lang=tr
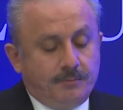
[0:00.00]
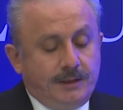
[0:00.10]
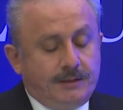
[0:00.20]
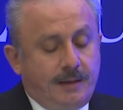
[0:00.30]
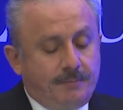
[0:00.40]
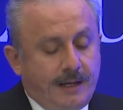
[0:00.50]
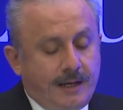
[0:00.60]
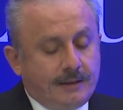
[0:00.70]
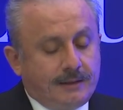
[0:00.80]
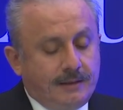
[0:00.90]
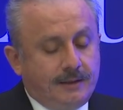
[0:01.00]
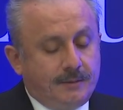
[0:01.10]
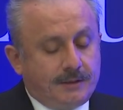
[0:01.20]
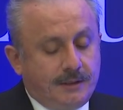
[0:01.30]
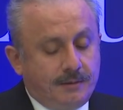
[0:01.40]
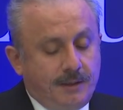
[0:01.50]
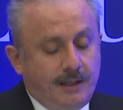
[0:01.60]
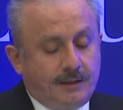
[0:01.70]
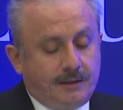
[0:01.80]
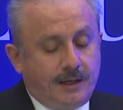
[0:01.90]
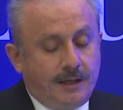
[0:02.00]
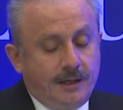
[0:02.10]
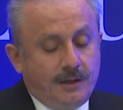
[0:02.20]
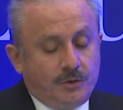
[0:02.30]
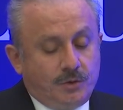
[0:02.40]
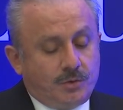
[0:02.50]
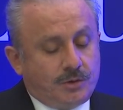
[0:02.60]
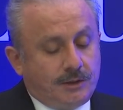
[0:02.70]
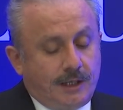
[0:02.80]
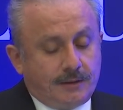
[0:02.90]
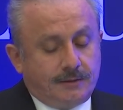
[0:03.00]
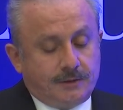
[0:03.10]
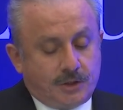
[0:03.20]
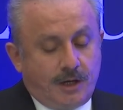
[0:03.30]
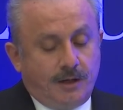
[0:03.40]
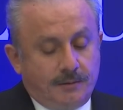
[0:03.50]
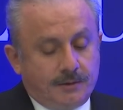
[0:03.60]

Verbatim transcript: Birdenbire kendimizi belki de yüzyıllarca